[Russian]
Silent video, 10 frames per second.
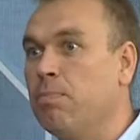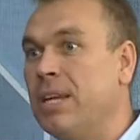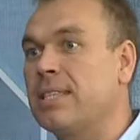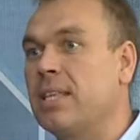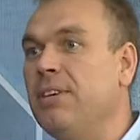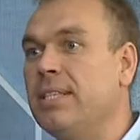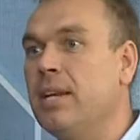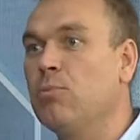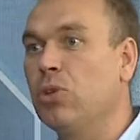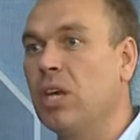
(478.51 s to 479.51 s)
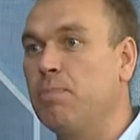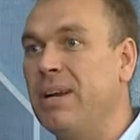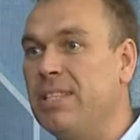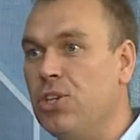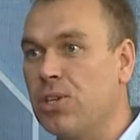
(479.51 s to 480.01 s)
представители многих
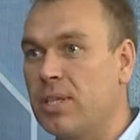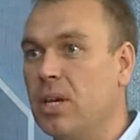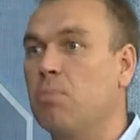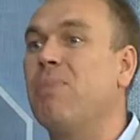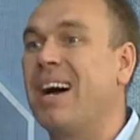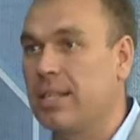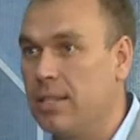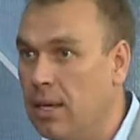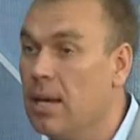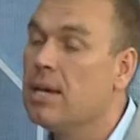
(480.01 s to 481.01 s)
политических партий